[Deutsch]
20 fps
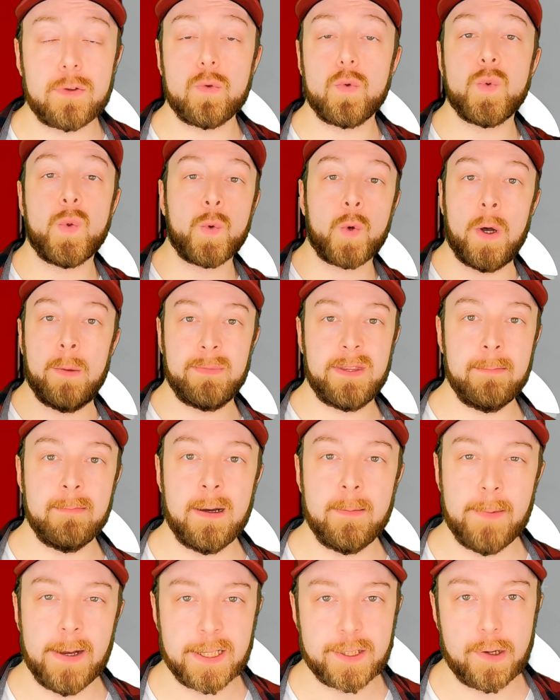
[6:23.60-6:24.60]
also so kommt die
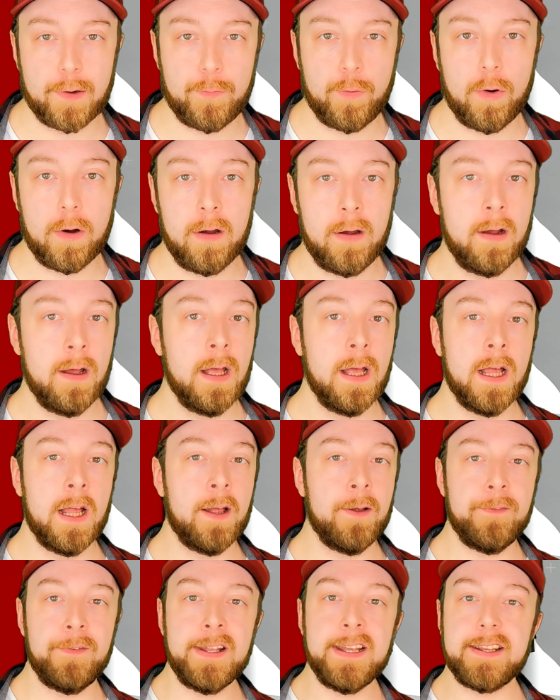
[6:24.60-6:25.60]
mir manchmal vor.
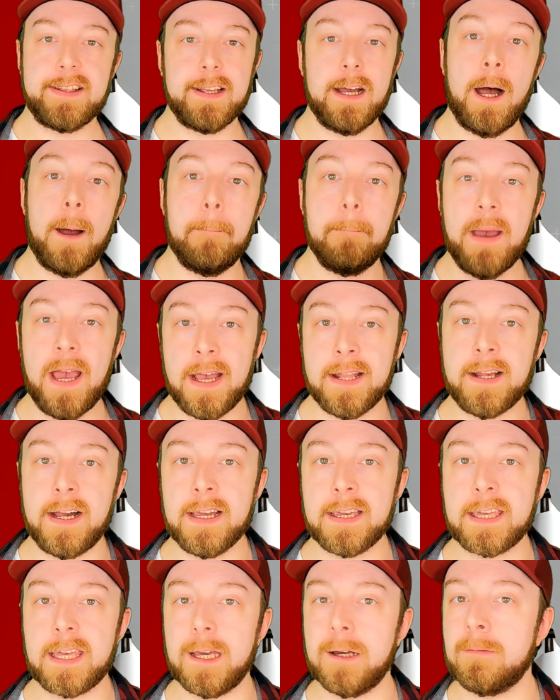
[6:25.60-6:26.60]
Wenn ich da Man
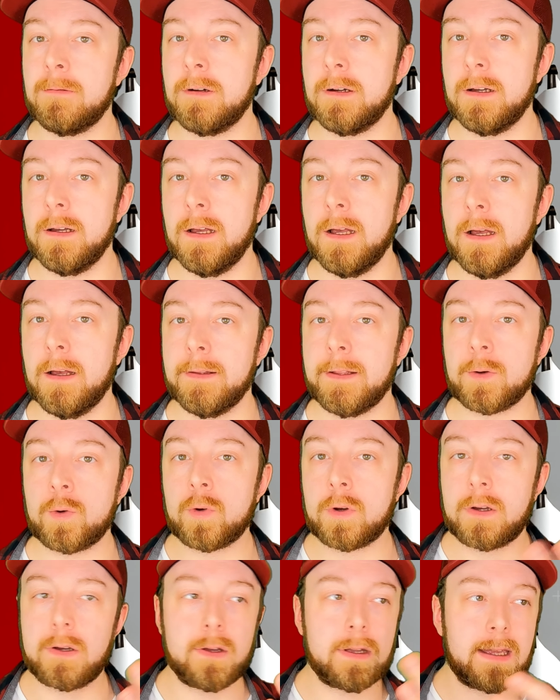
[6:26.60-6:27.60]
eingebe, dann
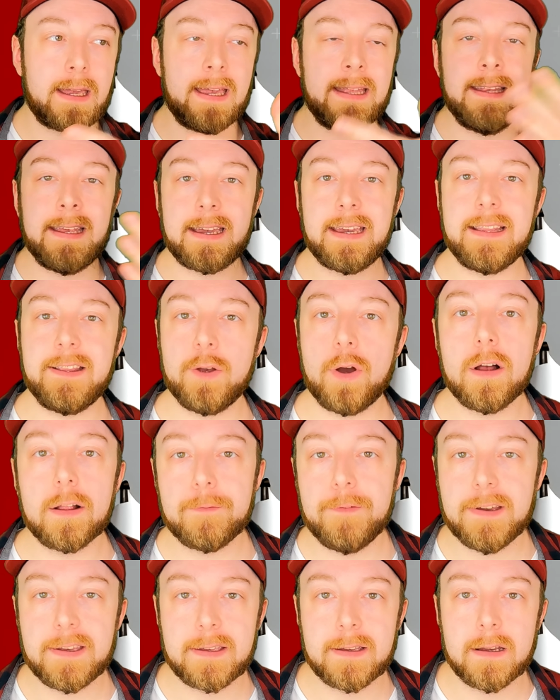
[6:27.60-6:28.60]
generiert ihr
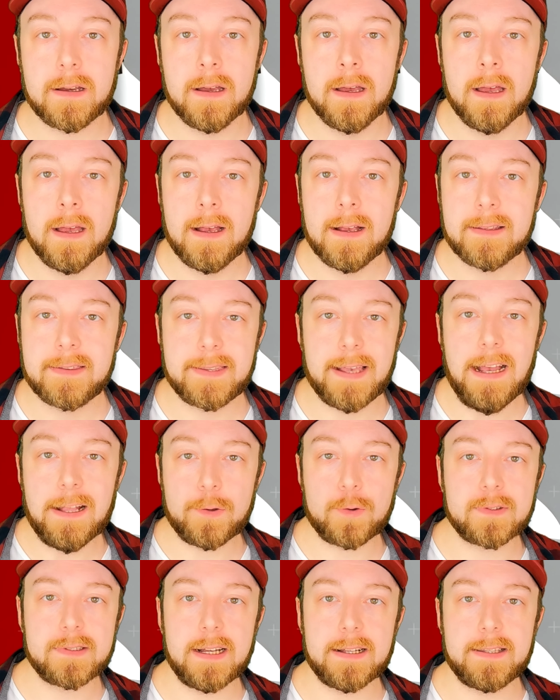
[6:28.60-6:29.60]
irgendwelche
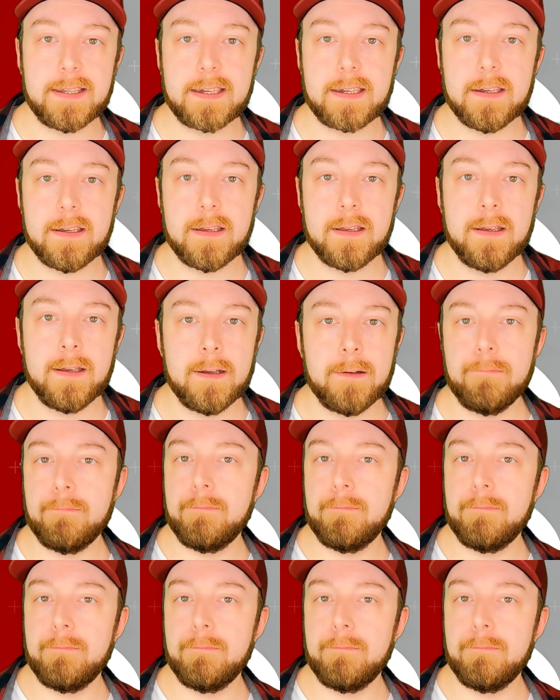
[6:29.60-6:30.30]
Zeitungsartikel,